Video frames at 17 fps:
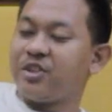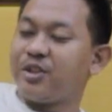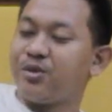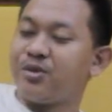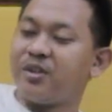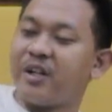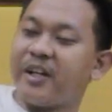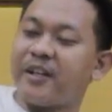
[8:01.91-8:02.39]

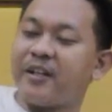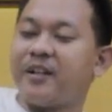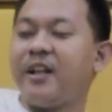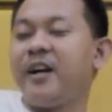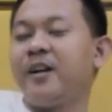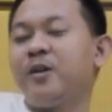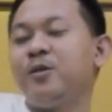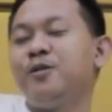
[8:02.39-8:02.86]
satu track
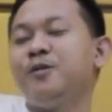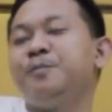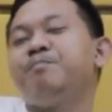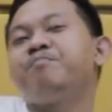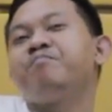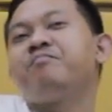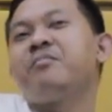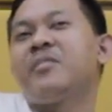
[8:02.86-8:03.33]
lagu.
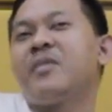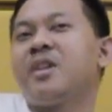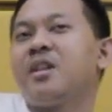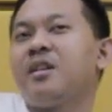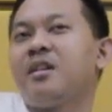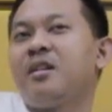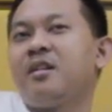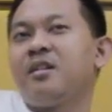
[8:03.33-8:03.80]

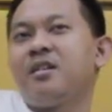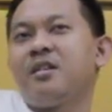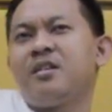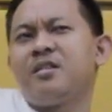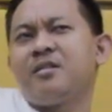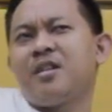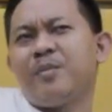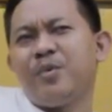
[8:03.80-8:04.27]

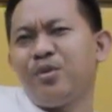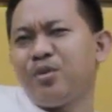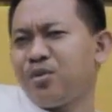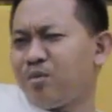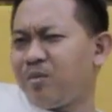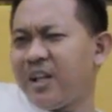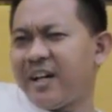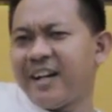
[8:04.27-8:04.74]
Tapi
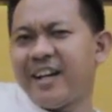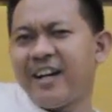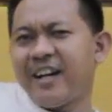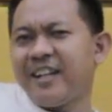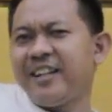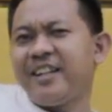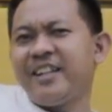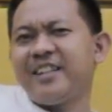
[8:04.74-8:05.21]
untuk
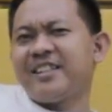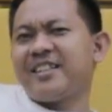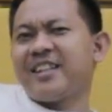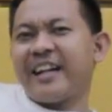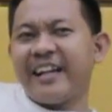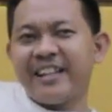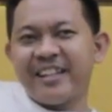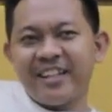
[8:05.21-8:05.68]
belakangan ini
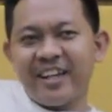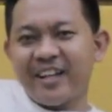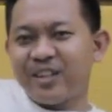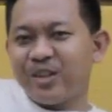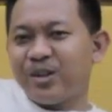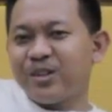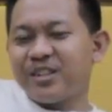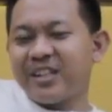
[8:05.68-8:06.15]
trennya
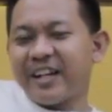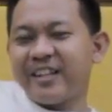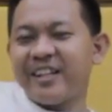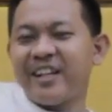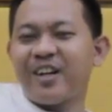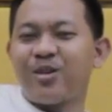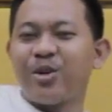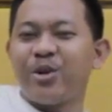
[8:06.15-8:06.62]
itu
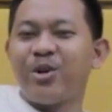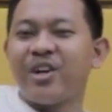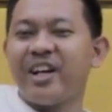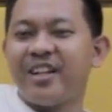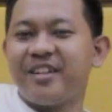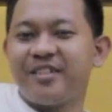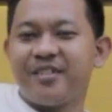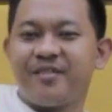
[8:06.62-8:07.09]
trennya
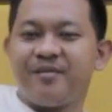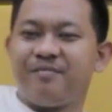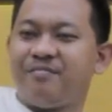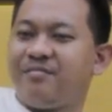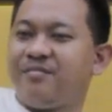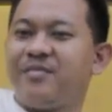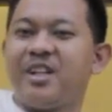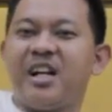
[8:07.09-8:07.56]
keroyokan.
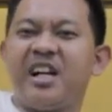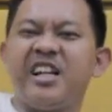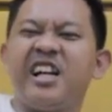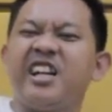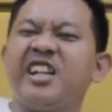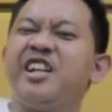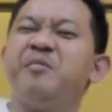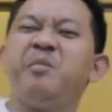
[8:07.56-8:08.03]

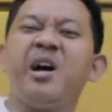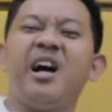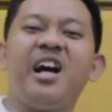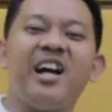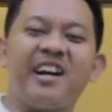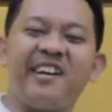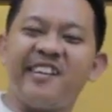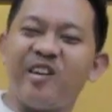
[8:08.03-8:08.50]
Kadang
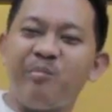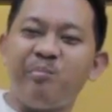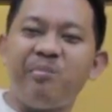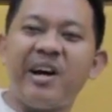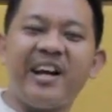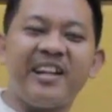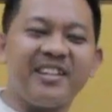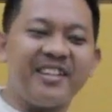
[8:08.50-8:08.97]
lima, kadang
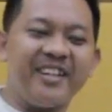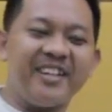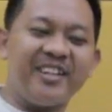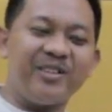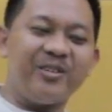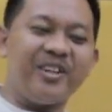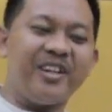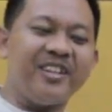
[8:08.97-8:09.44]
empat kayak
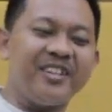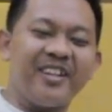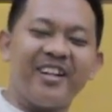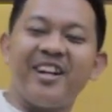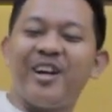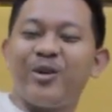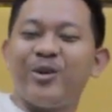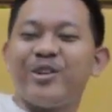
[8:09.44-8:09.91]
gitu ya,
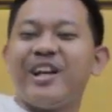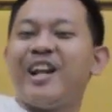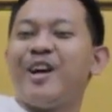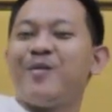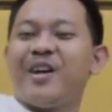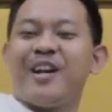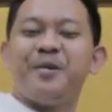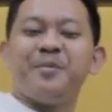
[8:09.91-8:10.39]
jadi lagunya
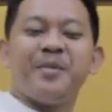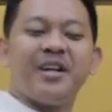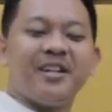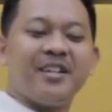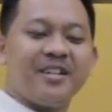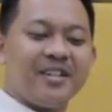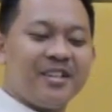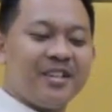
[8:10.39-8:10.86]

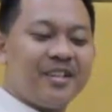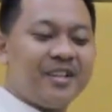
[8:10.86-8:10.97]
lama-lama.